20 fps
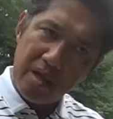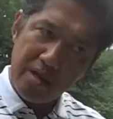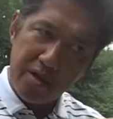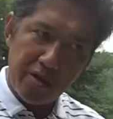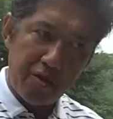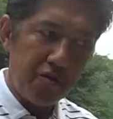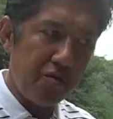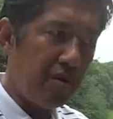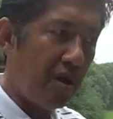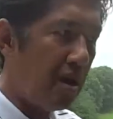に
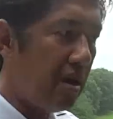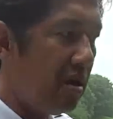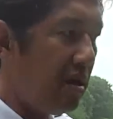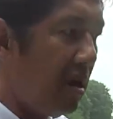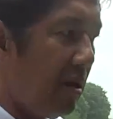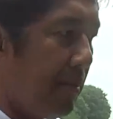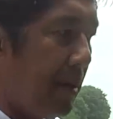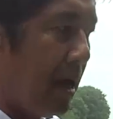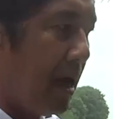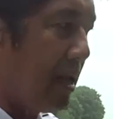急激
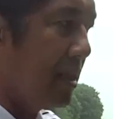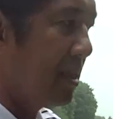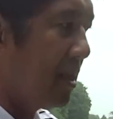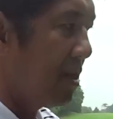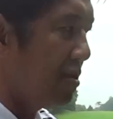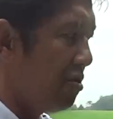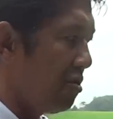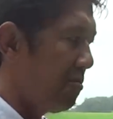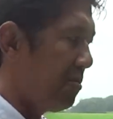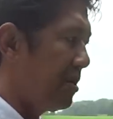には曲がら
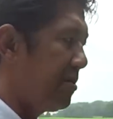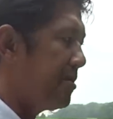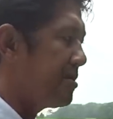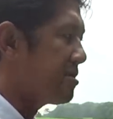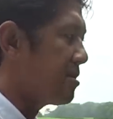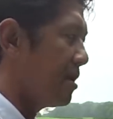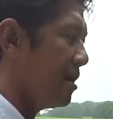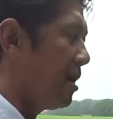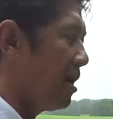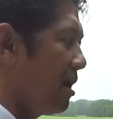ないと思いま
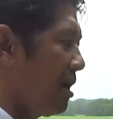すから、